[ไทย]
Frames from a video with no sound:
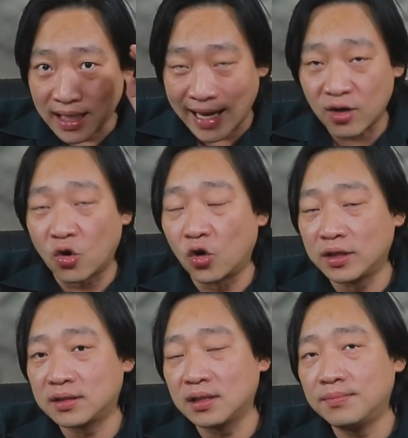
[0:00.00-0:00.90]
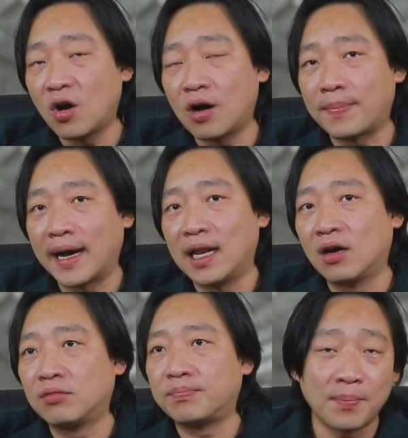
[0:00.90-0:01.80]
หลายคนซื้อหม้อไป
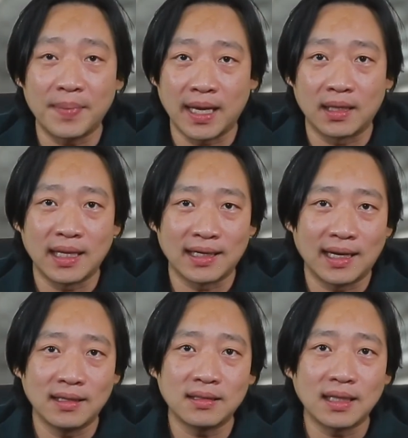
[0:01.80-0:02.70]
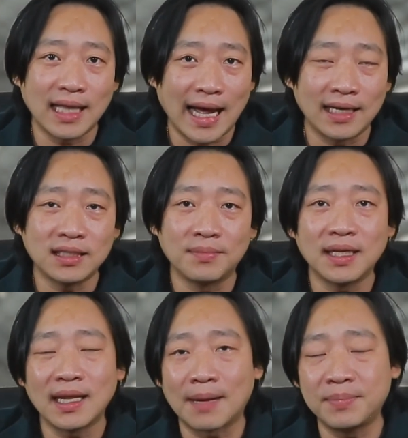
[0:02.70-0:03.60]
แล้วไปเปลี่ยนดังนั้นร้านจะ
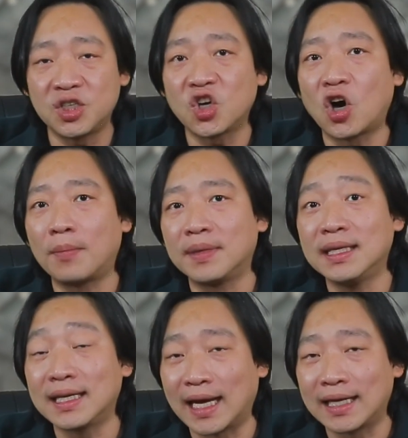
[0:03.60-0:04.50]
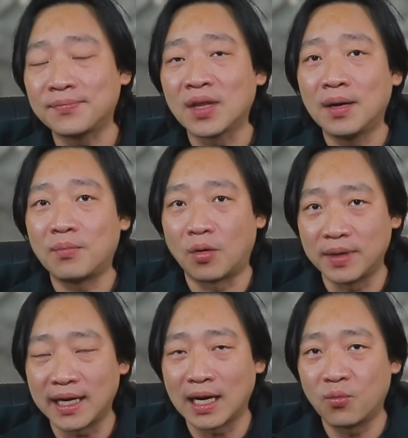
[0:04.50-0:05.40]
ไม่ได้รับผิดชอบเรื่องนั้น ผม
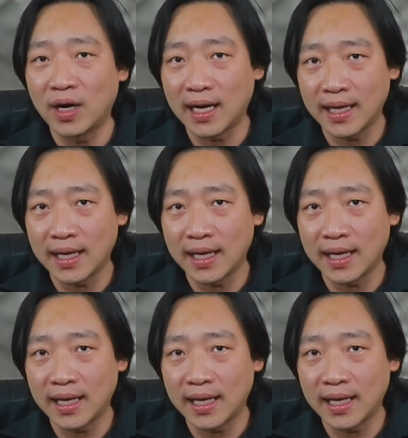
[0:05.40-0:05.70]
แนะนำว่า